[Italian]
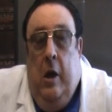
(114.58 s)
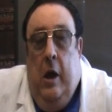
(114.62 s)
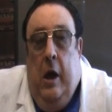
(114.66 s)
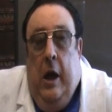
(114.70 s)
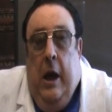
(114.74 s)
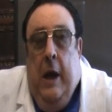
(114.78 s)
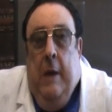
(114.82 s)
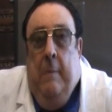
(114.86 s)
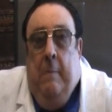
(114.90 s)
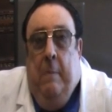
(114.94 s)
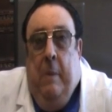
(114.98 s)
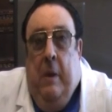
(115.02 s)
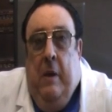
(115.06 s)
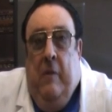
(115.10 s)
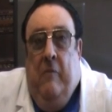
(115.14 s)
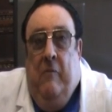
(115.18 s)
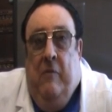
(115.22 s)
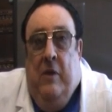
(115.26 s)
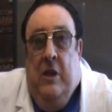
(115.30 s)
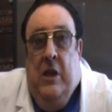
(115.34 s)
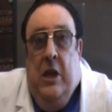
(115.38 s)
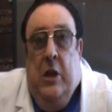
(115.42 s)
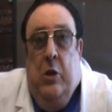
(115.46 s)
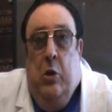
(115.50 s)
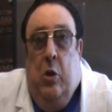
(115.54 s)
E,
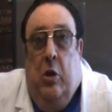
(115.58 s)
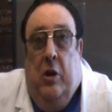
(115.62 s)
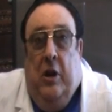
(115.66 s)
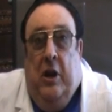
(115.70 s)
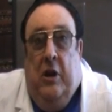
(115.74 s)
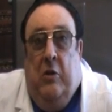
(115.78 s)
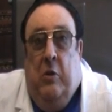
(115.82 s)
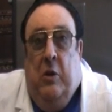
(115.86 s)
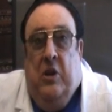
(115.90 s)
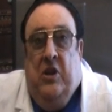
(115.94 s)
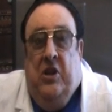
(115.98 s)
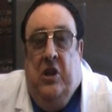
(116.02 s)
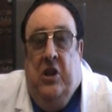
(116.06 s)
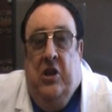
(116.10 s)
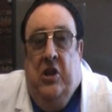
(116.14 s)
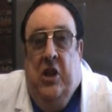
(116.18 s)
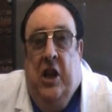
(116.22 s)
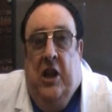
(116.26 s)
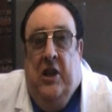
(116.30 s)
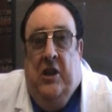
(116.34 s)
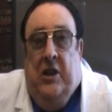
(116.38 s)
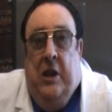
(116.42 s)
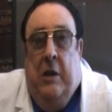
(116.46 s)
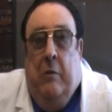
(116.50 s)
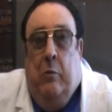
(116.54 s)
vedendo che questi si
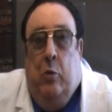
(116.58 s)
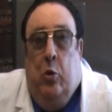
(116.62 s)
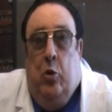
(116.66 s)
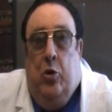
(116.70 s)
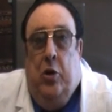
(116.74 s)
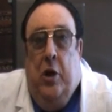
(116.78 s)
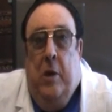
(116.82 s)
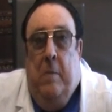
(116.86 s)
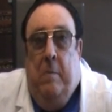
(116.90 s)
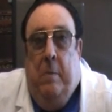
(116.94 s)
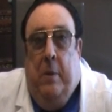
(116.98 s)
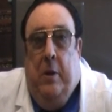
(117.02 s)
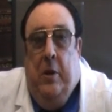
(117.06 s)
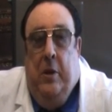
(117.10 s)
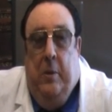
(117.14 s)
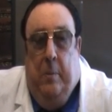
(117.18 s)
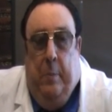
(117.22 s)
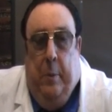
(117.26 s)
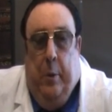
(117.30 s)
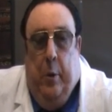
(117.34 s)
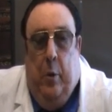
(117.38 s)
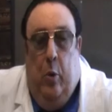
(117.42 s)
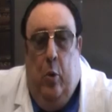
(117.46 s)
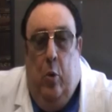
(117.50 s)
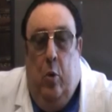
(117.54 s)
alzavano sempre di
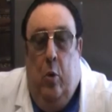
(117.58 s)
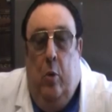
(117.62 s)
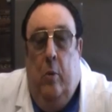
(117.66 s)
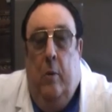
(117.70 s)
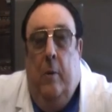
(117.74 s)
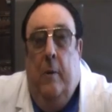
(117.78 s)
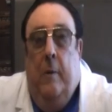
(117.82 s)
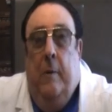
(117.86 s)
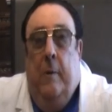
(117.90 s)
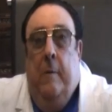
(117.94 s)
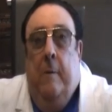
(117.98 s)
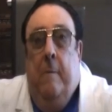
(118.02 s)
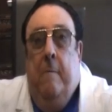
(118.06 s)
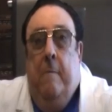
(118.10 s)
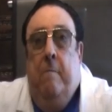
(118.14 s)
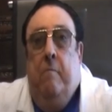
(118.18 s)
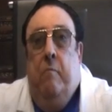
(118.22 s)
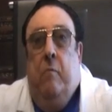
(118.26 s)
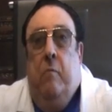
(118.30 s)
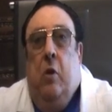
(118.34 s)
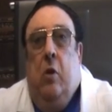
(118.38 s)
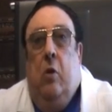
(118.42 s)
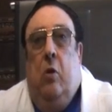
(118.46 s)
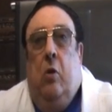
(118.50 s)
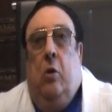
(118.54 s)
più,
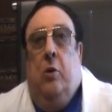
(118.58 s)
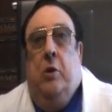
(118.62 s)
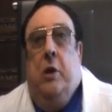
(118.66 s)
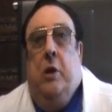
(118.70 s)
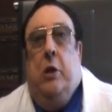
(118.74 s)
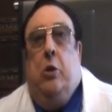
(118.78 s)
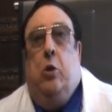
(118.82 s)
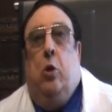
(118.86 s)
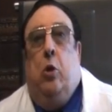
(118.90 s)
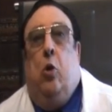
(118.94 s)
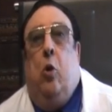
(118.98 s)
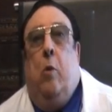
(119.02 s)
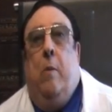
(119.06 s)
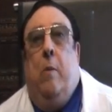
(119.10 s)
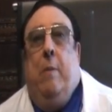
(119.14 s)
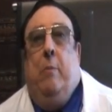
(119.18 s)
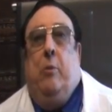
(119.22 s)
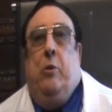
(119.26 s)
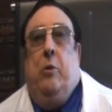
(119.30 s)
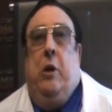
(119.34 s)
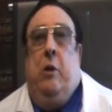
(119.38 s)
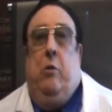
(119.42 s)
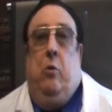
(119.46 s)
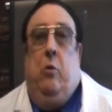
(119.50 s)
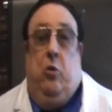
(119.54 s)
ho detto come
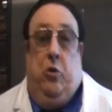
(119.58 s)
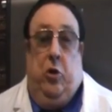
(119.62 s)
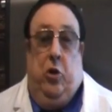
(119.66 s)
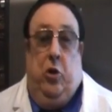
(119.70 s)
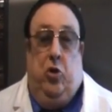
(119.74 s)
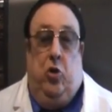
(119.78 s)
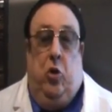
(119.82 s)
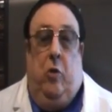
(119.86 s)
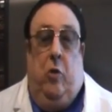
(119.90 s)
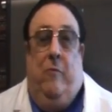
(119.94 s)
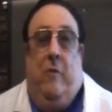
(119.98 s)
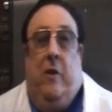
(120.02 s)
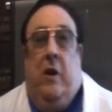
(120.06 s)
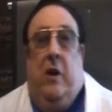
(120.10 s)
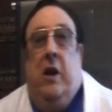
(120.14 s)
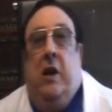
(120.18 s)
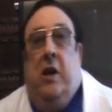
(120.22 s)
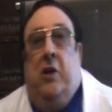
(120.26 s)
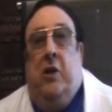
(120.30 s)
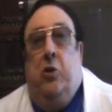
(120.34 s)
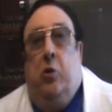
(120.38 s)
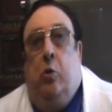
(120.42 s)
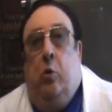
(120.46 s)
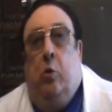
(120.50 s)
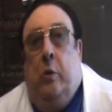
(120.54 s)
potevo risolvere la
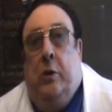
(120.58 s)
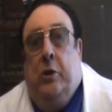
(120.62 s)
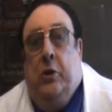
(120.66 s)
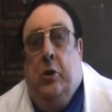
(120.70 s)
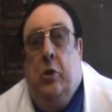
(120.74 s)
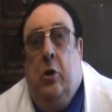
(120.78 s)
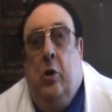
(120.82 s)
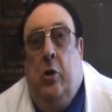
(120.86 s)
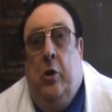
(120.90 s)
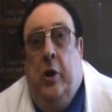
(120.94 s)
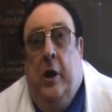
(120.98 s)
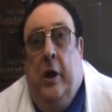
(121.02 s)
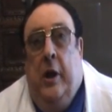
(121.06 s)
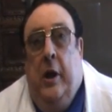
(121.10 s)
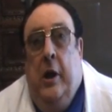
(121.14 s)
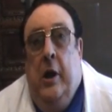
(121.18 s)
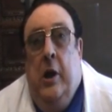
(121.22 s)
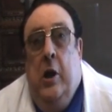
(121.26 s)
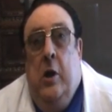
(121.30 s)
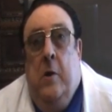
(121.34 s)
situazione?